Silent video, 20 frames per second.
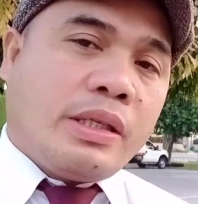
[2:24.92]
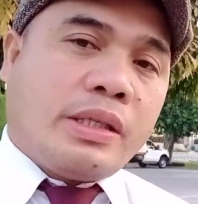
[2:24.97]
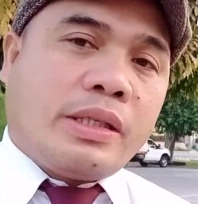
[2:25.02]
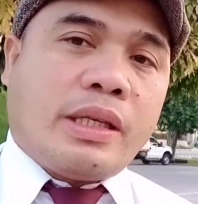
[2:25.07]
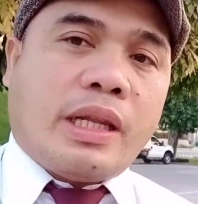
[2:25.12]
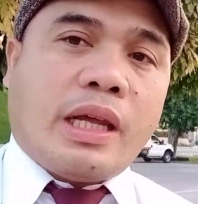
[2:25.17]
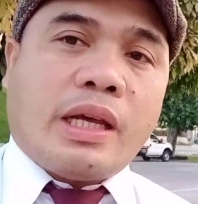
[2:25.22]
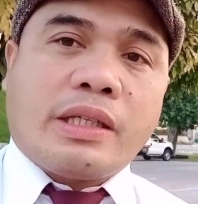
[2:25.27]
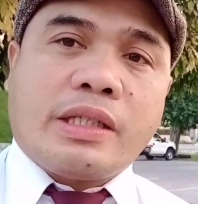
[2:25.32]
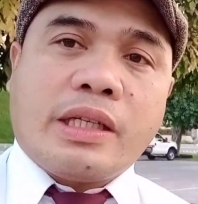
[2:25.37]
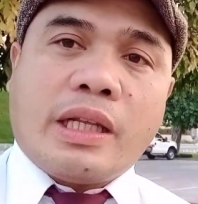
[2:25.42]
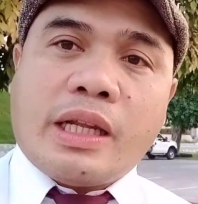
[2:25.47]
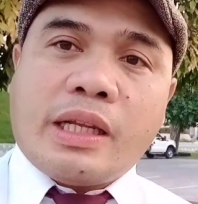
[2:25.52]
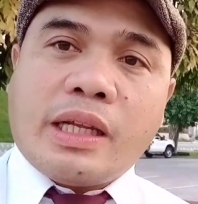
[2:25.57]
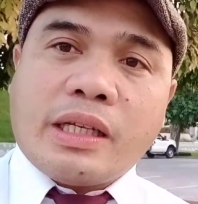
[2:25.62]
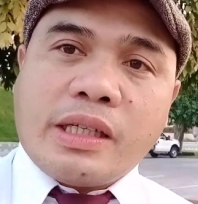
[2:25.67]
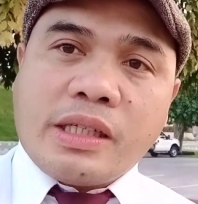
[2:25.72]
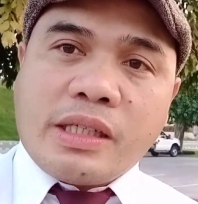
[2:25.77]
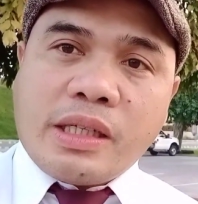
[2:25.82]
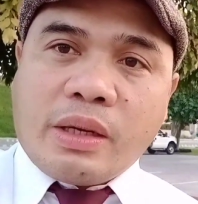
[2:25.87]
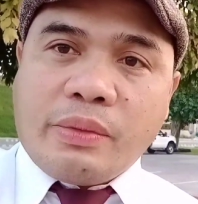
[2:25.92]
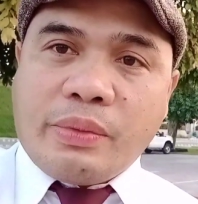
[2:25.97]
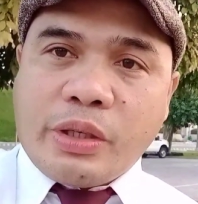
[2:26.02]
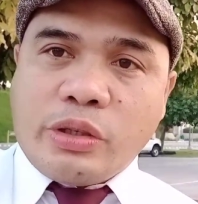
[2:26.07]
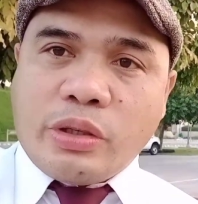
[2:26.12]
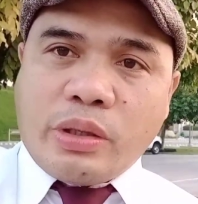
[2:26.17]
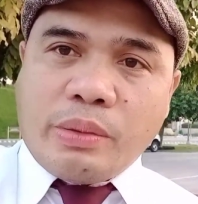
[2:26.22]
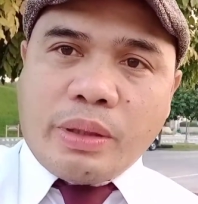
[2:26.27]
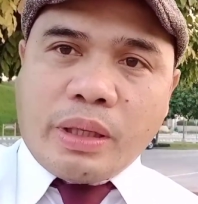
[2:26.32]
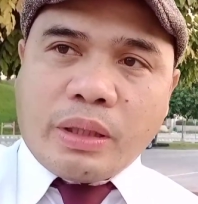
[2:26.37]
sila sila
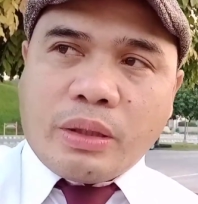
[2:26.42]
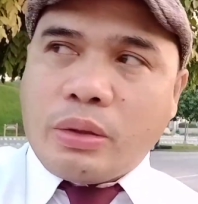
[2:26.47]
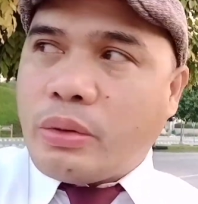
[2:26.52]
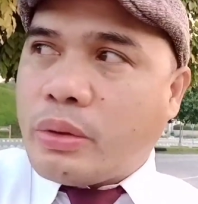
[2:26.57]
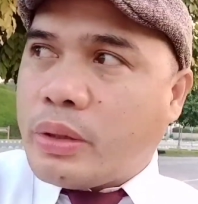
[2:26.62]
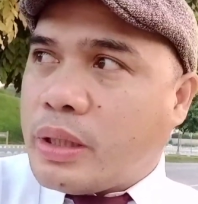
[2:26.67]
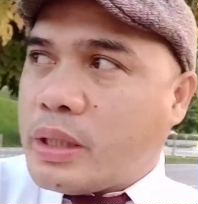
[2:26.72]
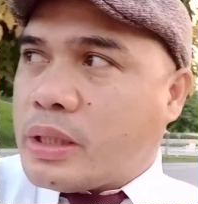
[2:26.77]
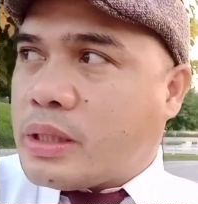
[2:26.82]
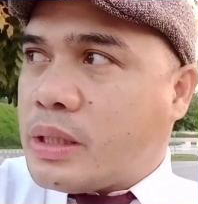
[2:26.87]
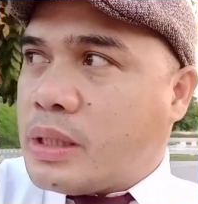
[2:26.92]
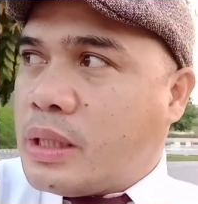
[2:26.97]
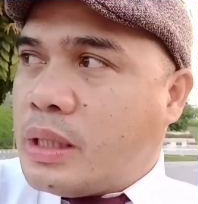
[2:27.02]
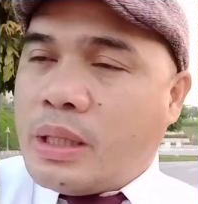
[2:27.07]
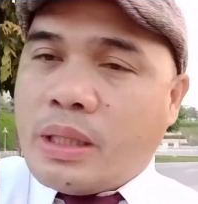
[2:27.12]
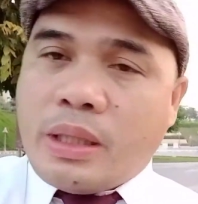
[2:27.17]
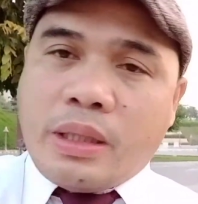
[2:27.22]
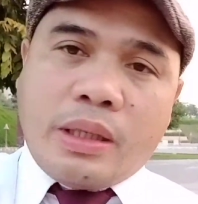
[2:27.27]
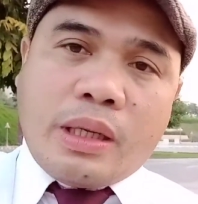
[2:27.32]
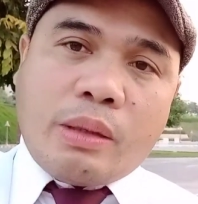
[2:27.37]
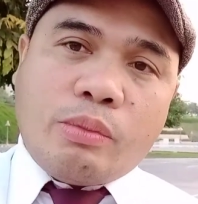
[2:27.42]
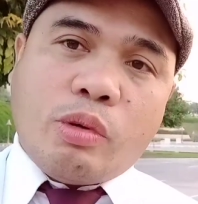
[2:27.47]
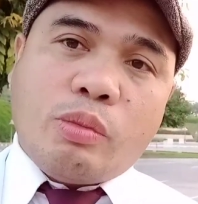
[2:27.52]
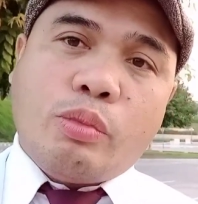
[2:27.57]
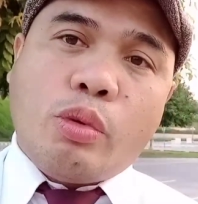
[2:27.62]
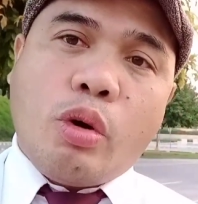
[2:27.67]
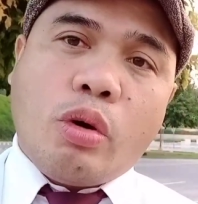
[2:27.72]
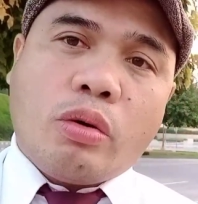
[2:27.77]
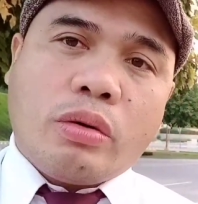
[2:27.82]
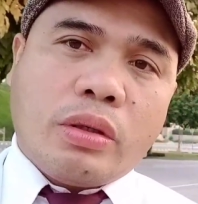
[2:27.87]
nagsiservisyo ng mga tourist
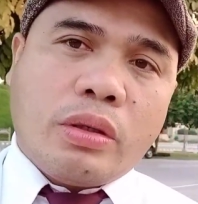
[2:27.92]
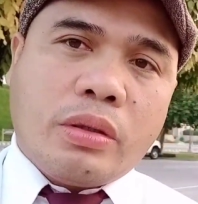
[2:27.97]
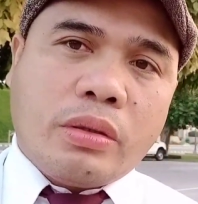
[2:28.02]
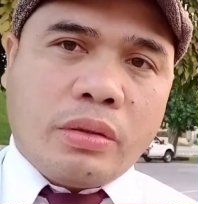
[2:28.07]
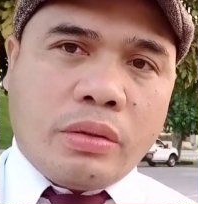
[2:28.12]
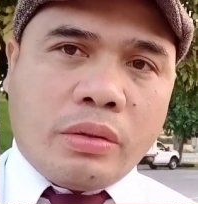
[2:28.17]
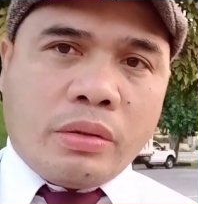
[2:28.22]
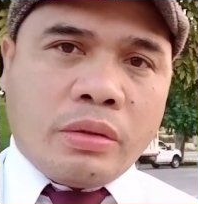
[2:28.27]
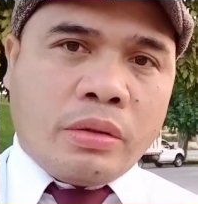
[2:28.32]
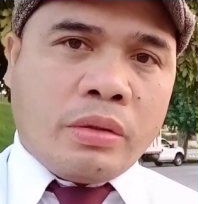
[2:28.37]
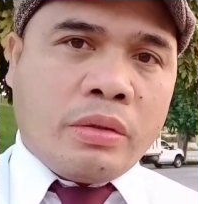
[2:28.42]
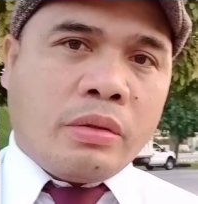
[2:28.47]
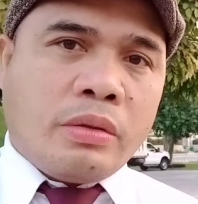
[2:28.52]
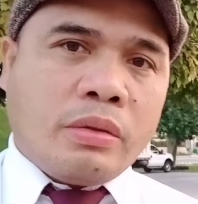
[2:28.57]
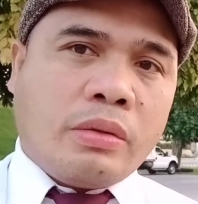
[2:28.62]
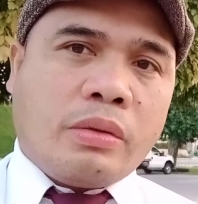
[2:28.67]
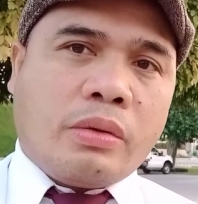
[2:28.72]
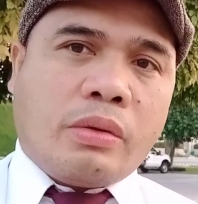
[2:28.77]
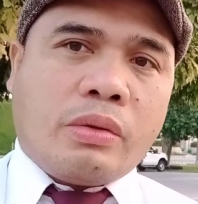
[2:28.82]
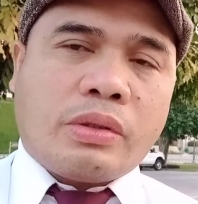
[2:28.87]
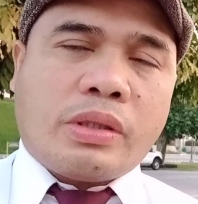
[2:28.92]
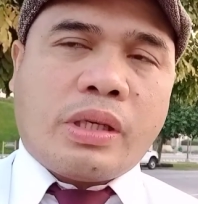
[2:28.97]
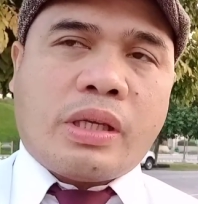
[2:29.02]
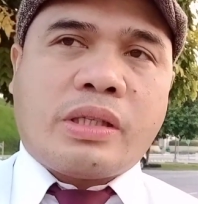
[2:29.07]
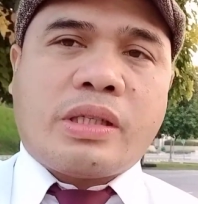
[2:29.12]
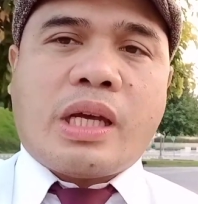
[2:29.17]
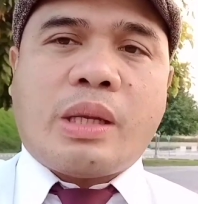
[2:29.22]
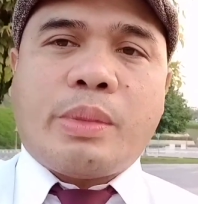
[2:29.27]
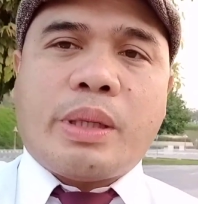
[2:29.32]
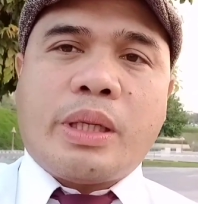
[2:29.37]
nagbubok kung
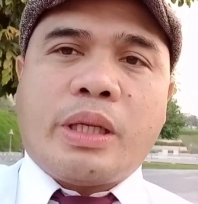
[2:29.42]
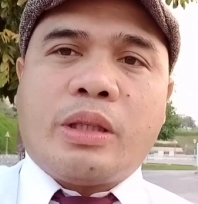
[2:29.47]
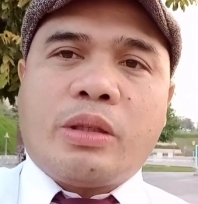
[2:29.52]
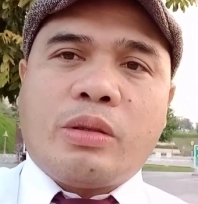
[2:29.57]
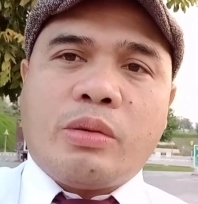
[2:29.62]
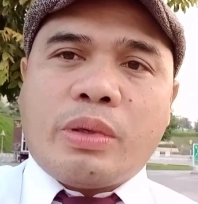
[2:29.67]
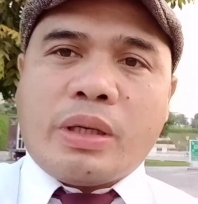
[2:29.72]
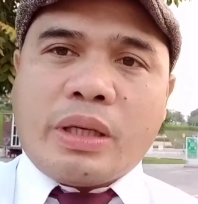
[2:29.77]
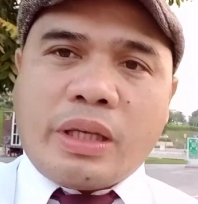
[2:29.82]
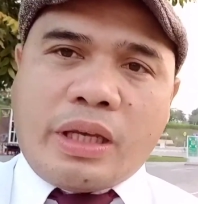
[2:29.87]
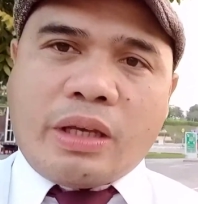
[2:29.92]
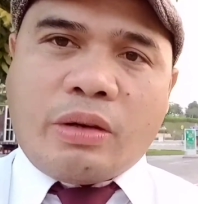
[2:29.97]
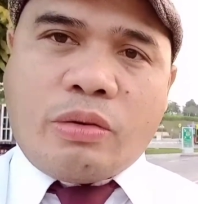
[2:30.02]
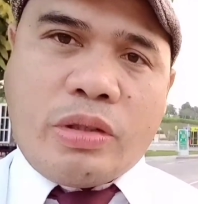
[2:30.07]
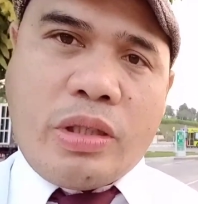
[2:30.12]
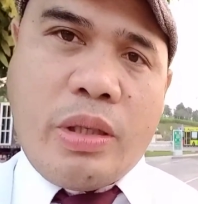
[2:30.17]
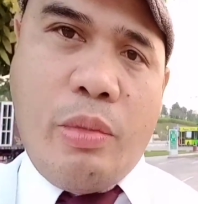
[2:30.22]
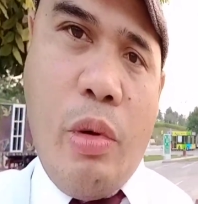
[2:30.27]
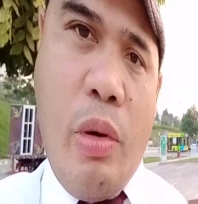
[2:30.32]
saan saan man dito mag-iikot sa